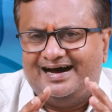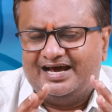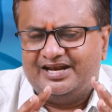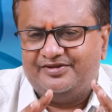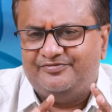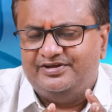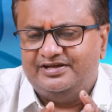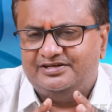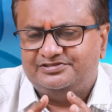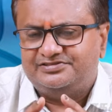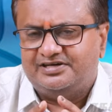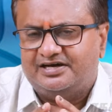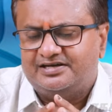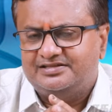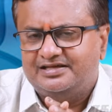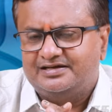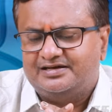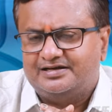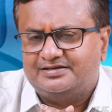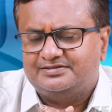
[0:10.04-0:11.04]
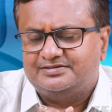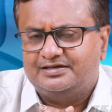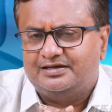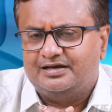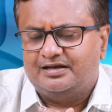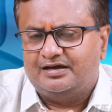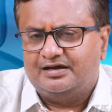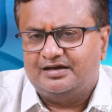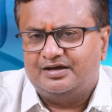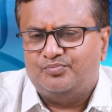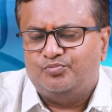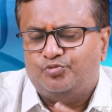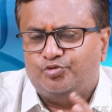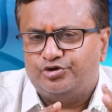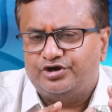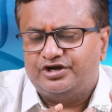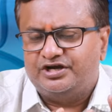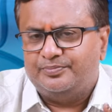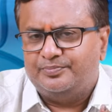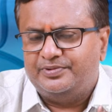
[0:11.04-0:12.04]
அறிவியல் சார்ந்த கருத்துக்களாக
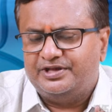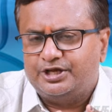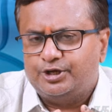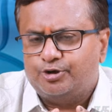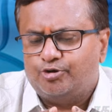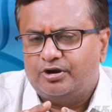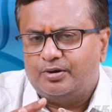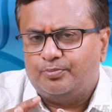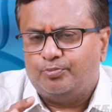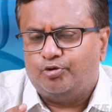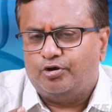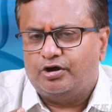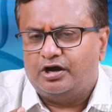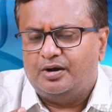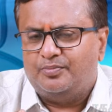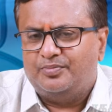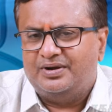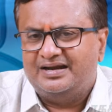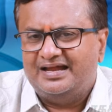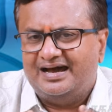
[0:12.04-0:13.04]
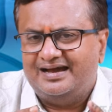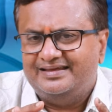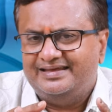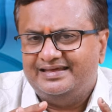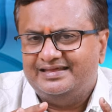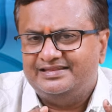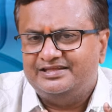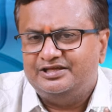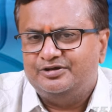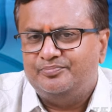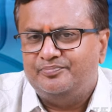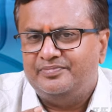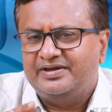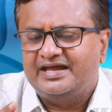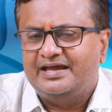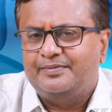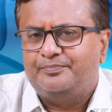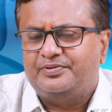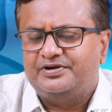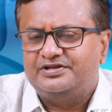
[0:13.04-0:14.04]
மூட நம்பிக்கைக்குள்ள போகாமல் எதையும்
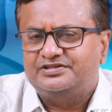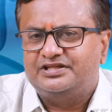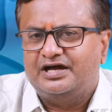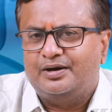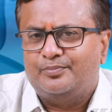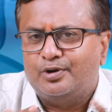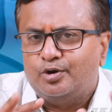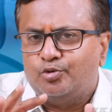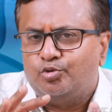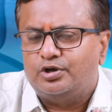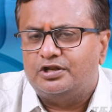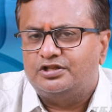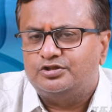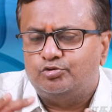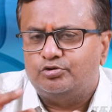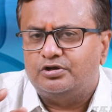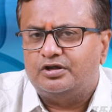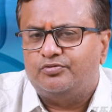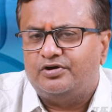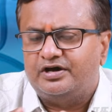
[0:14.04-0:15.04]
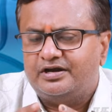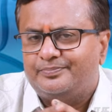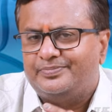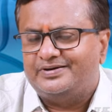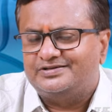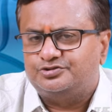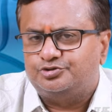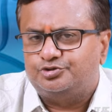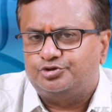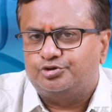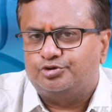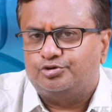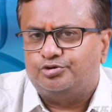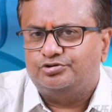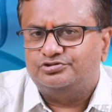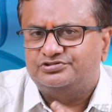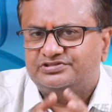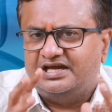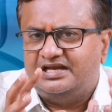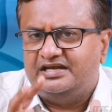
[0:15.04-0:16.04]
மிகைப்படுத்தாமல் உள்ளது உள்ளவாறு பார்த்துட்டு
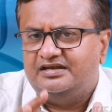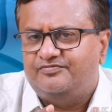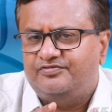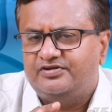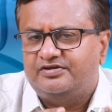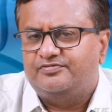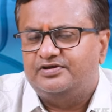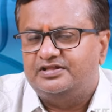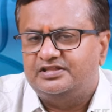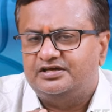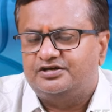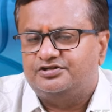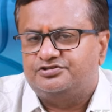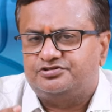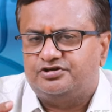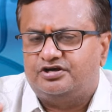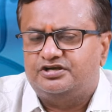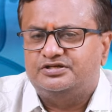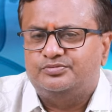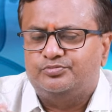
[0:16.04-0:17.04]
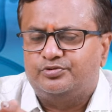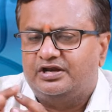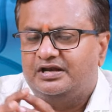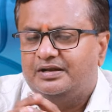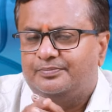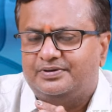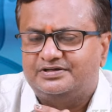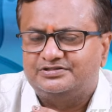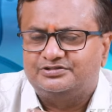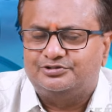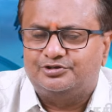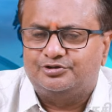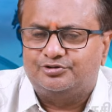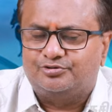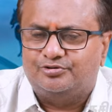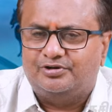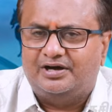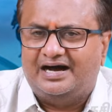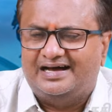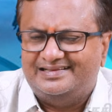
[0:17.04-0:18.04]
இருக்கோம் சயின்டிபிக் வேதிக் அஸ்ட்ராலஜி முறையில் பார்த்துட்டு
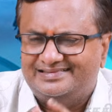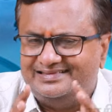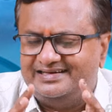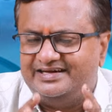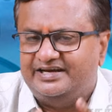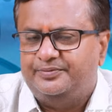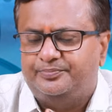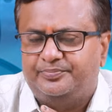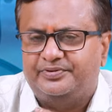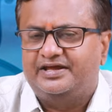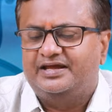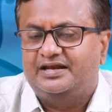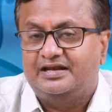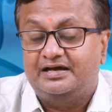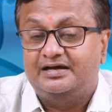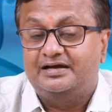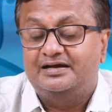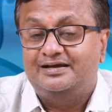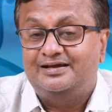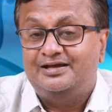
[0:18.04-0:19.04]
இருக்கோம் அந்த அடிப்படையில்